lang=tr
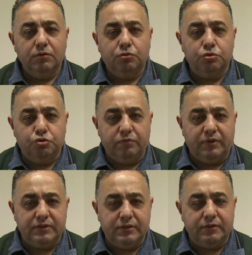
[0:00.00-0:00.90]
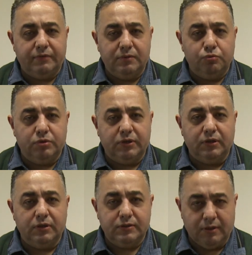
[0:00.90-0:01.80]
Koç Üniversitesi var bu ülkede.
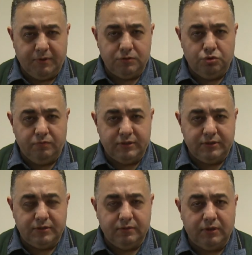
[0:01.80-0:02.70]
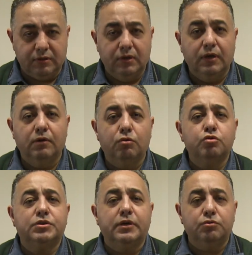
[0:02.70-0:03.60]
Sabancı Üniversitesi var.
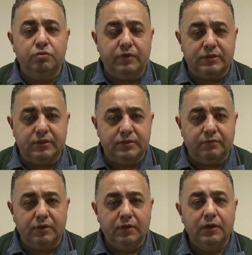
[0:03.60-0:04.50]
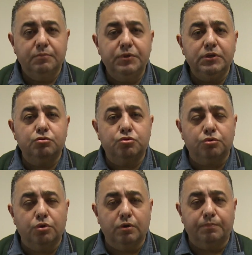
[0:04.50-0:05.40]
Özyeğin Üniversitesi var. Bir
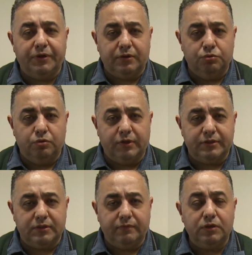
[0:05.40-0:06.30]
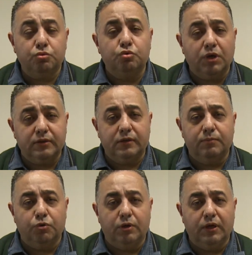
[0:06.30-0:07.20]
sürü paralı üniversite var. Dünyada
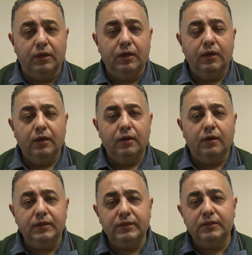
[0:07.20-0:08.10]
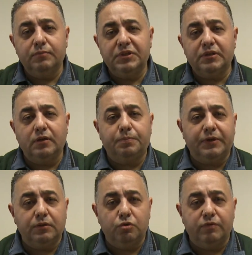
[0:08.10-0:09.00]
da böyle. E hadi gidin bir tane
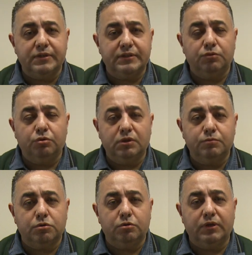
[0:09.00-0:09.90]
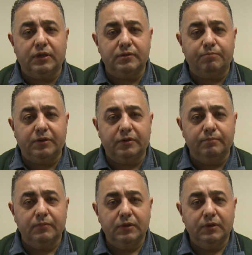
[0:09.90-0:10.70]
paralı üniversitenin önünde bu sloganı atın bakalım.